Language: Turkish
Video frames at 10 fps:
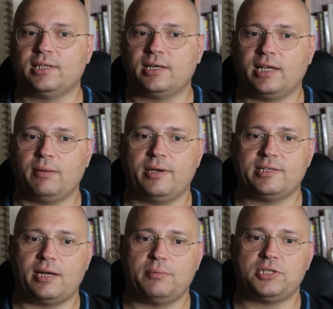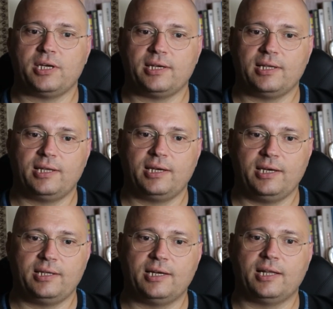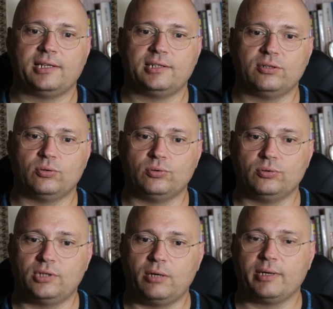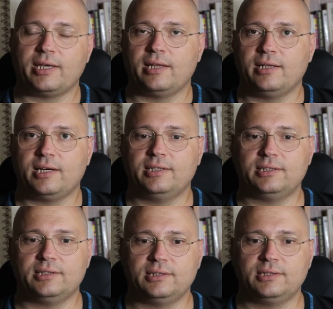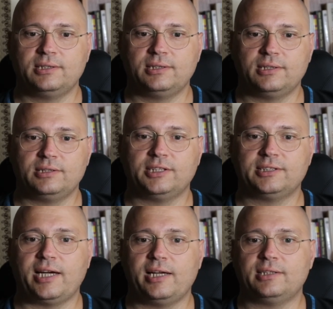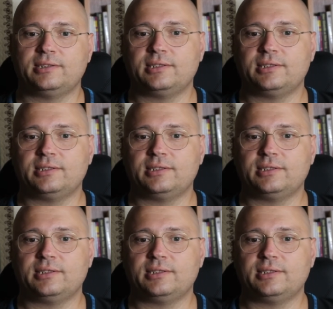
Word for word: Sahra'ya benzer bir şekilde iddialarının olduğunu ama kendi kaderinin e, Cezayir